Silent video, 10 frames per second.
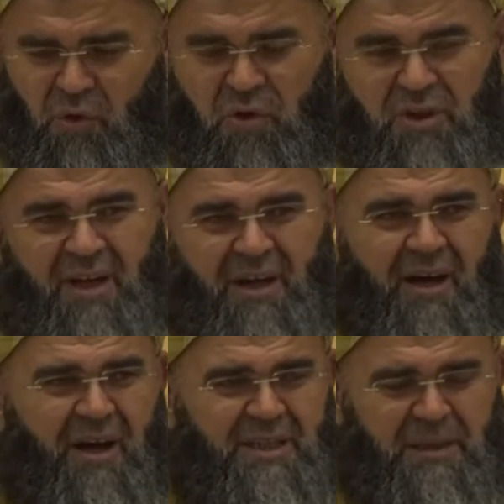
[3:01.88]
Onlara
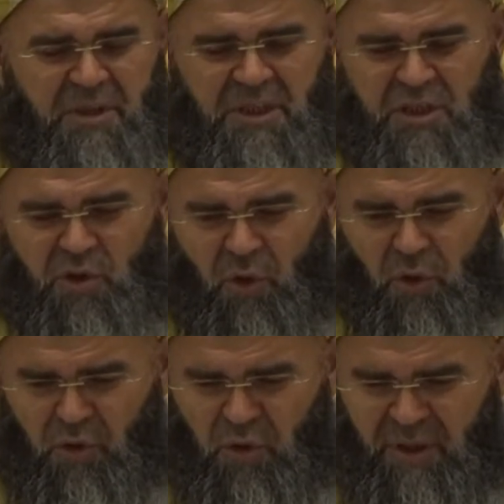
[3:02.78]
Adem'in iki
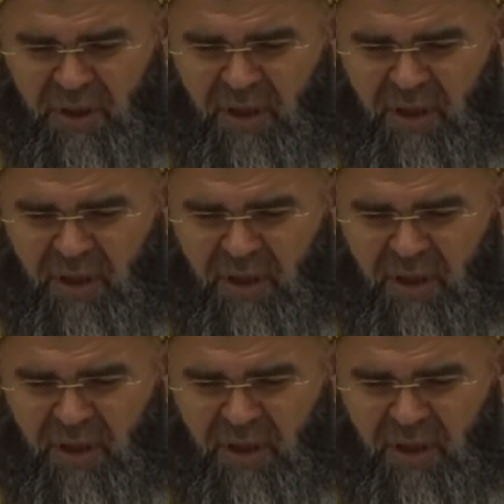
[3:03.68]
oğlu